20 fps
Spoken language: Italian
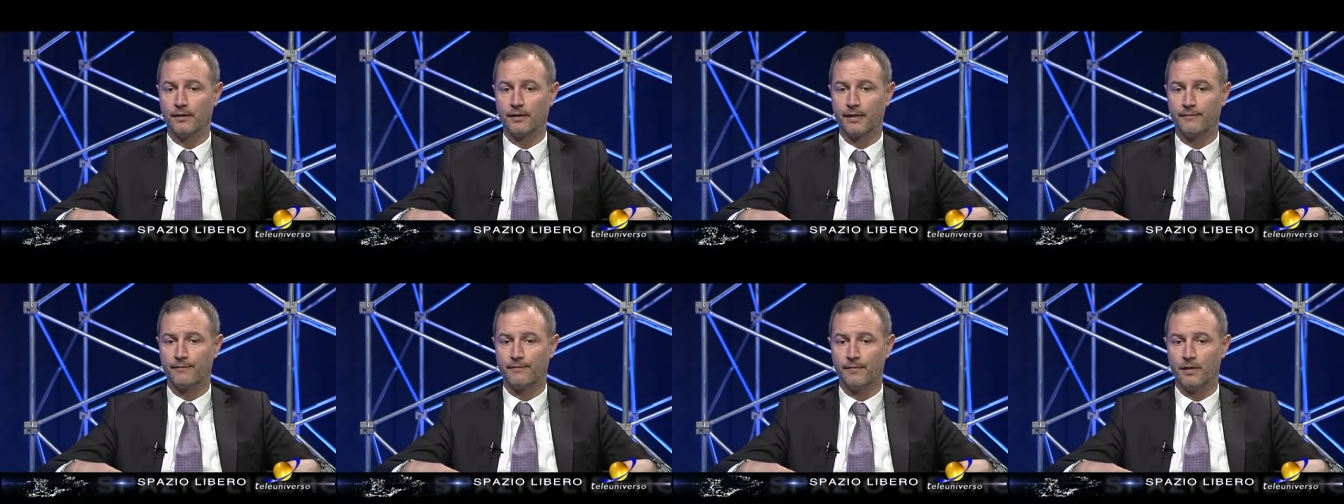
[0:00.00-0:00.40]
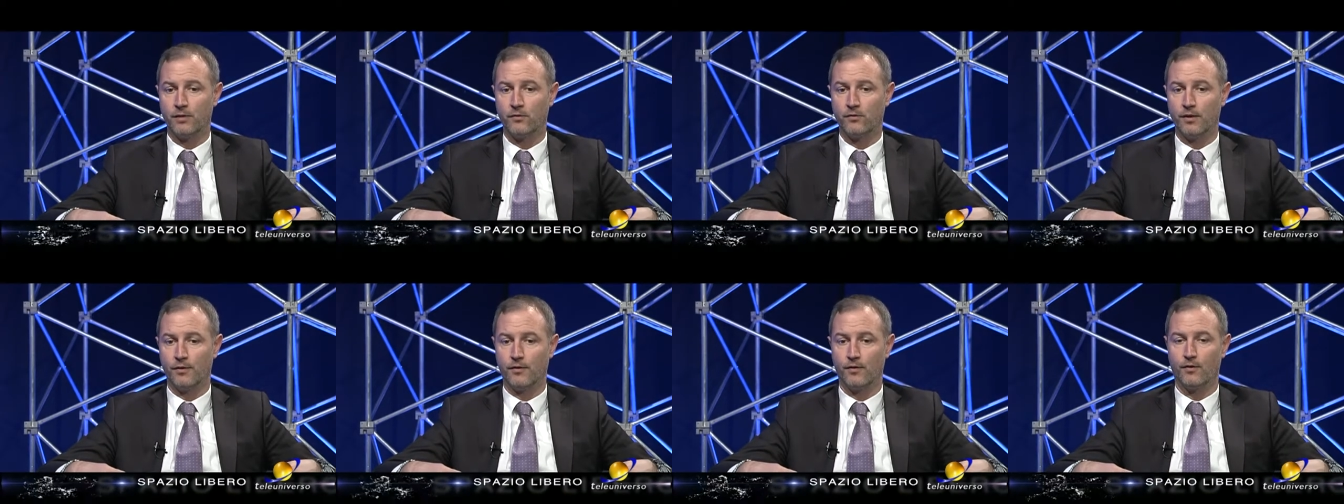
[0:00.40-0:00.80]
che fine
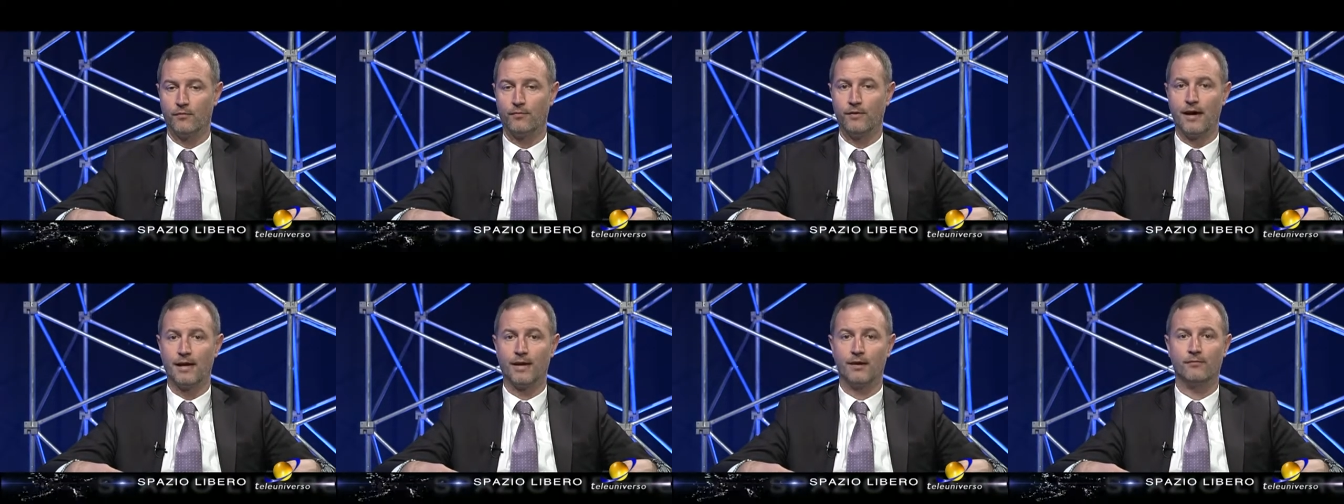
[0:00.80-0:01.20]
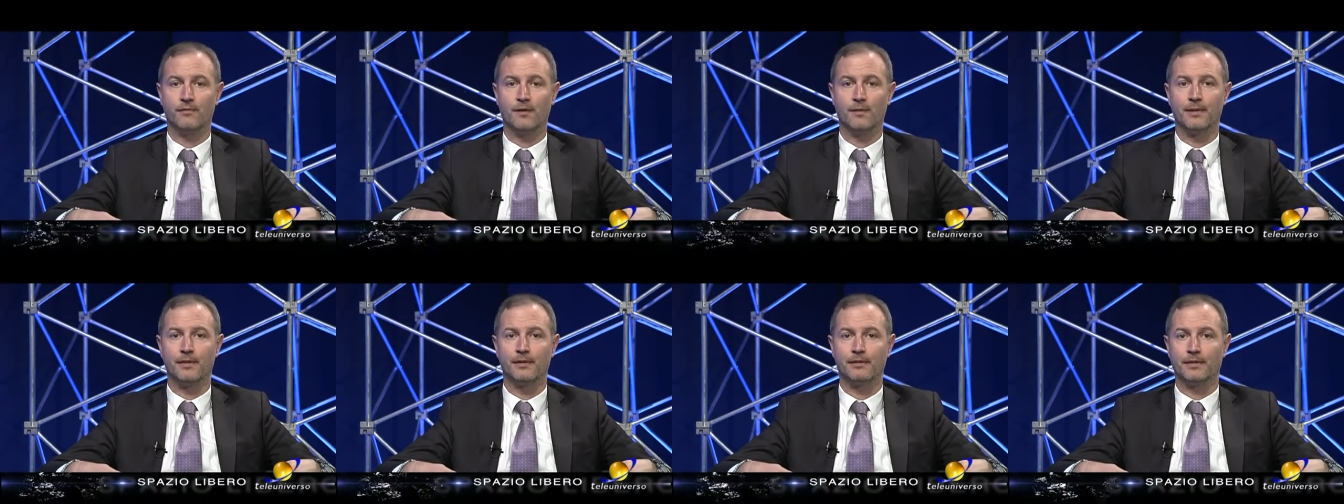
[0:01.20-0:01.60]
dovevano fare
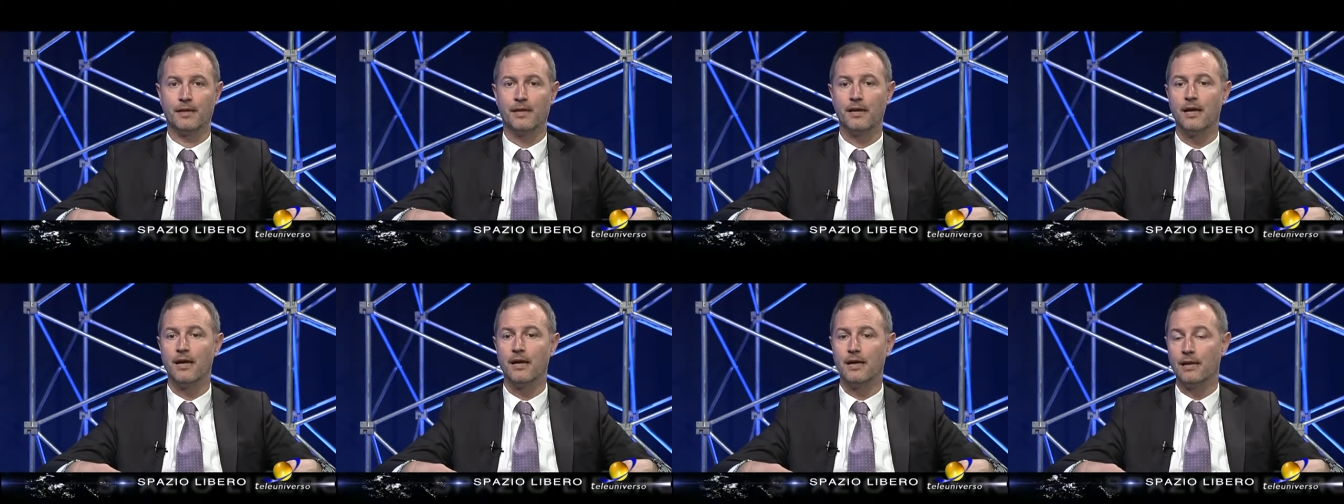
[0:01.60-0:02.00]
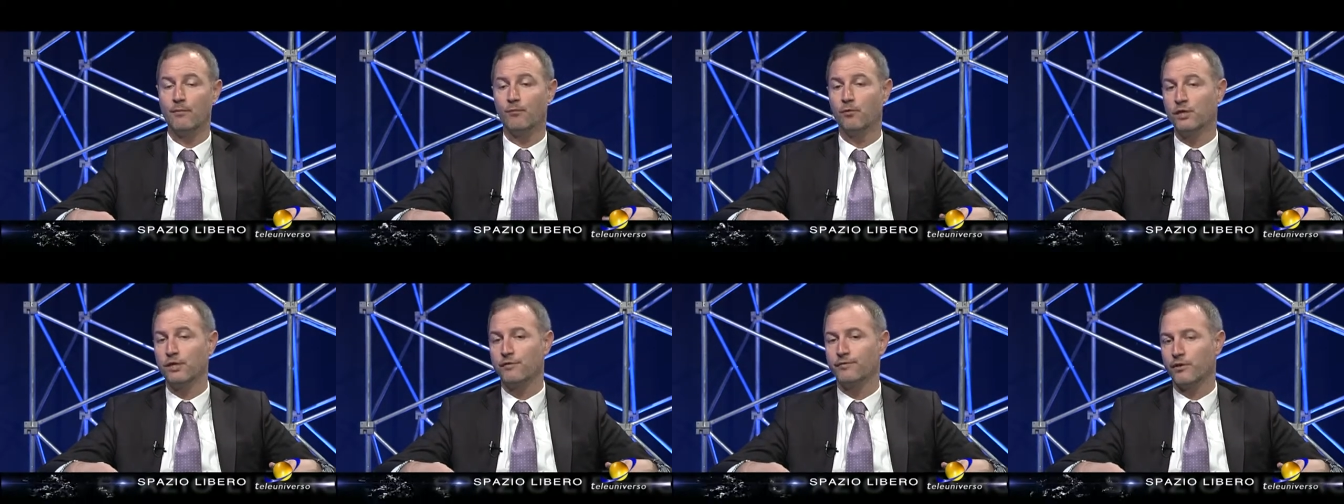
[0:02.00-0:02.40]
ovviamente le
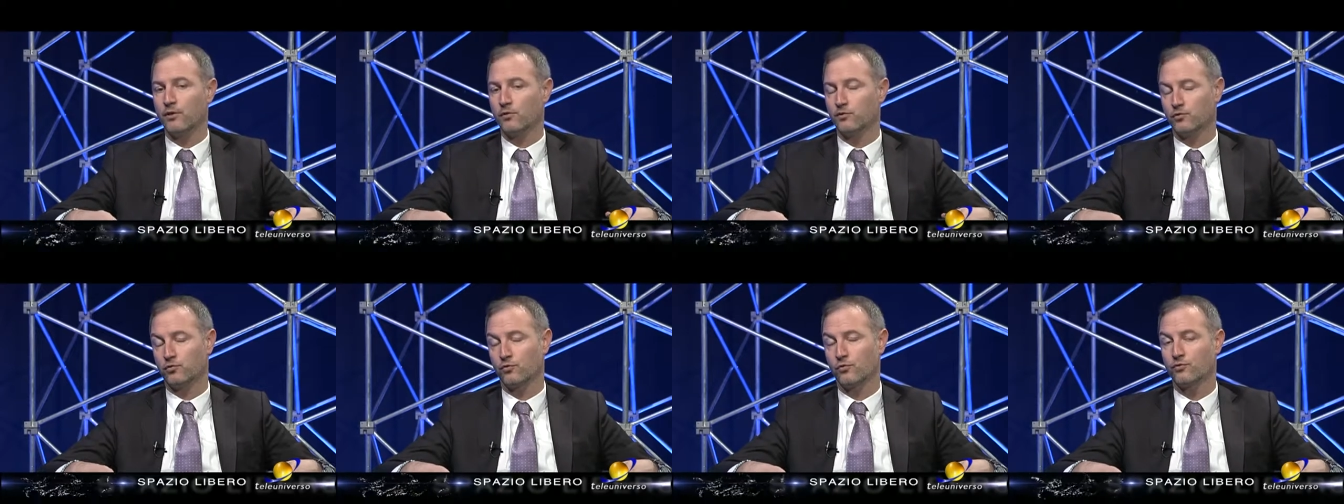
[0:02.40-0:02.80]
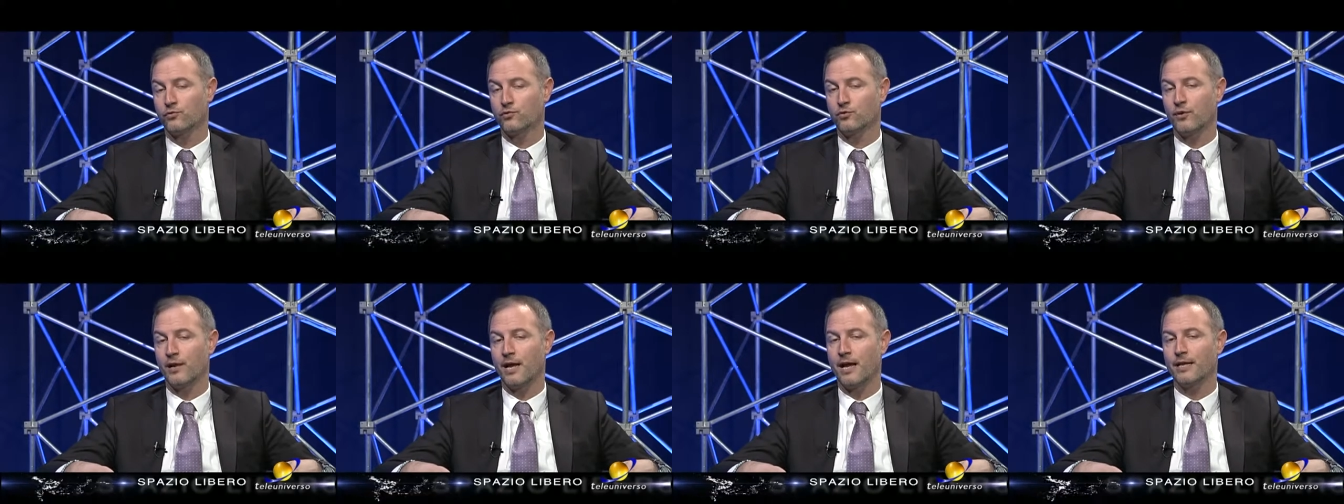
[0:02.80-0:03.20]
modifiche
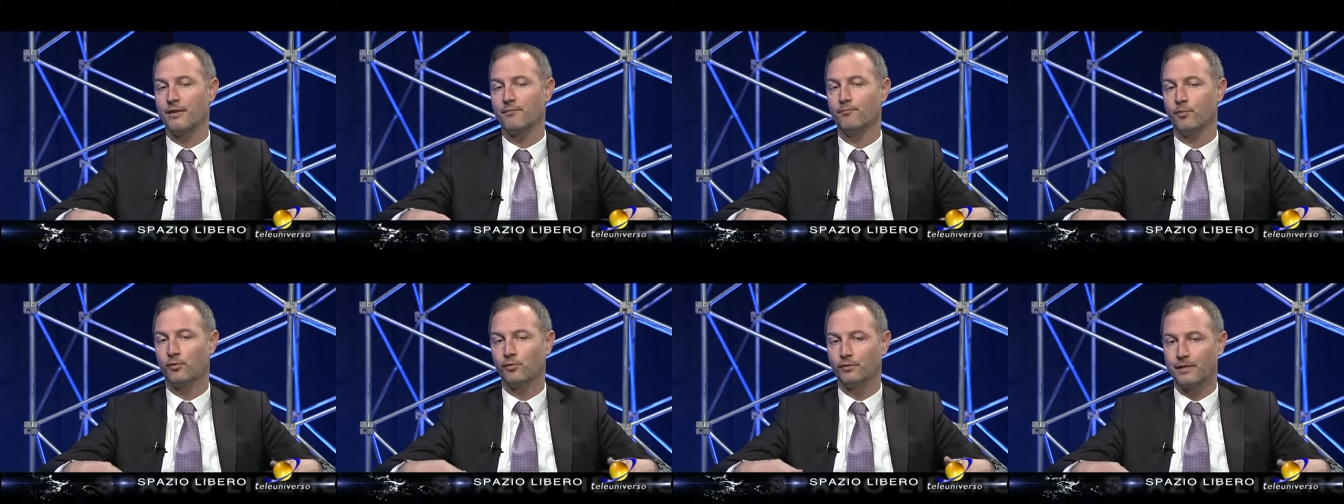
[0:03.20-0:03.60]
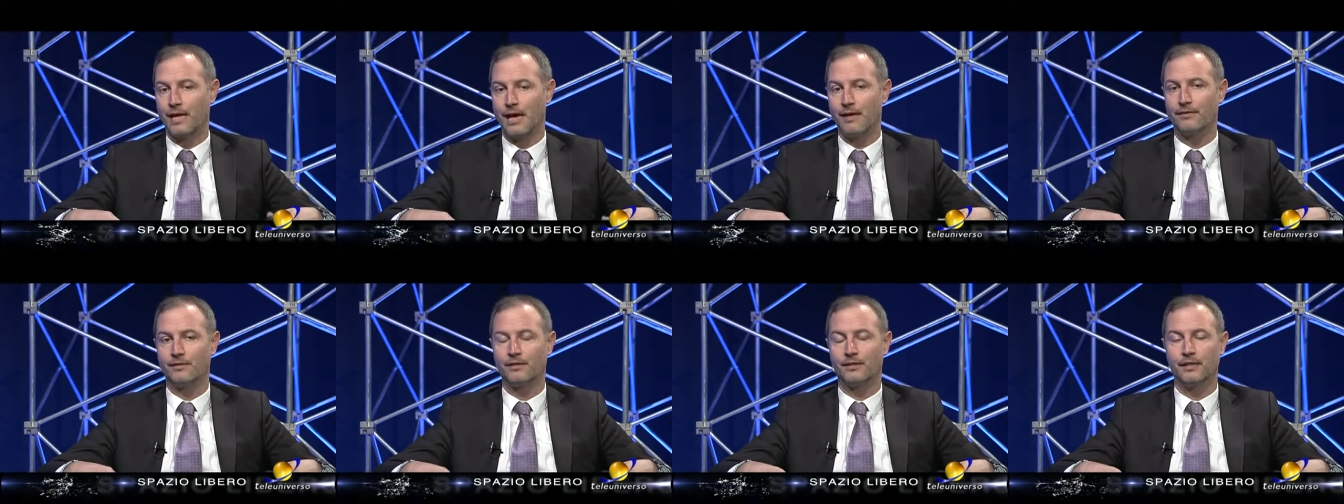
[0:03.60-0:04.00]
costituzionali
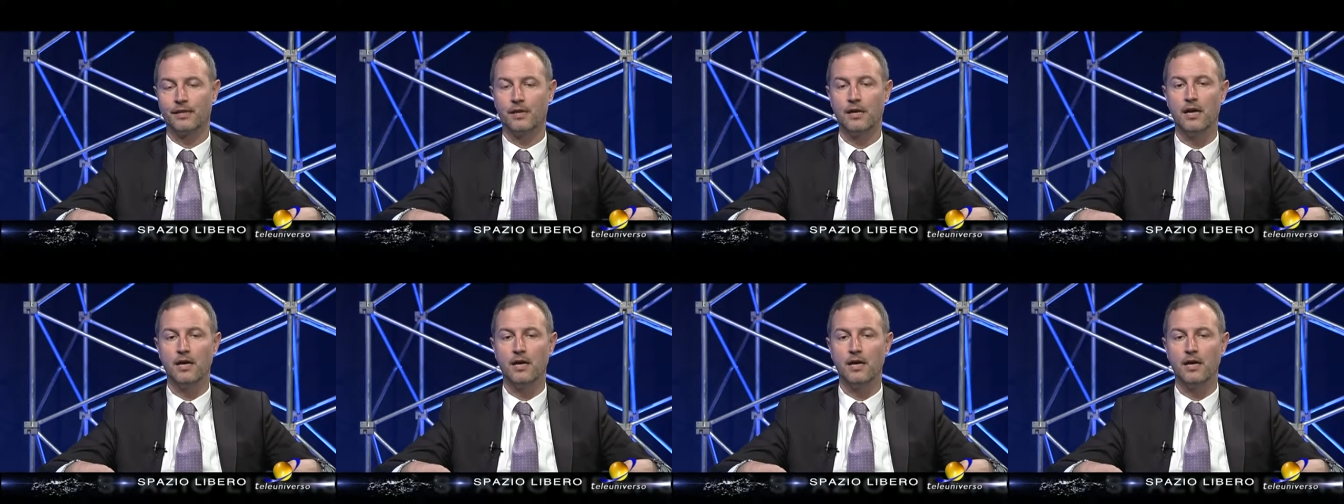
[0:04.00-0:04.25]
importanti